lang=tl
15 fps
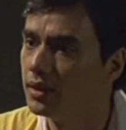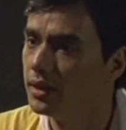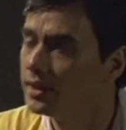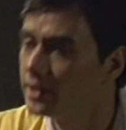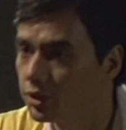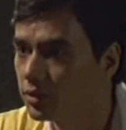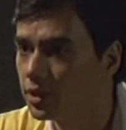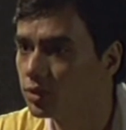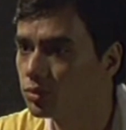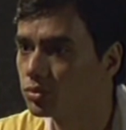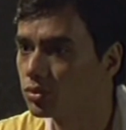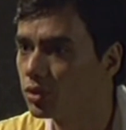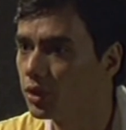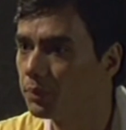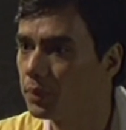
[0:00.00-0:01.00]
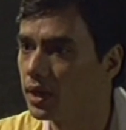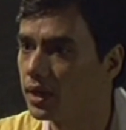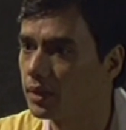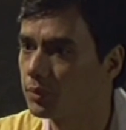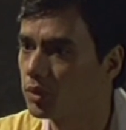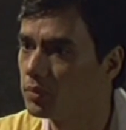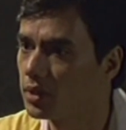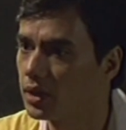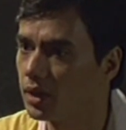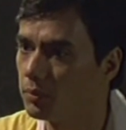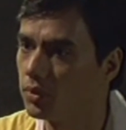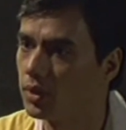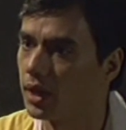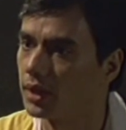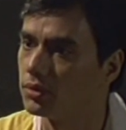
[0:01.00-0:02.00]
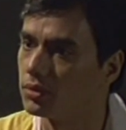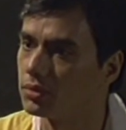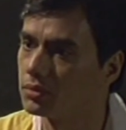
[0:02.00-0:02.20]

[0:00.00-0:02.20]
Hindi ko na itutuloy yung pangarap ko maging abogado.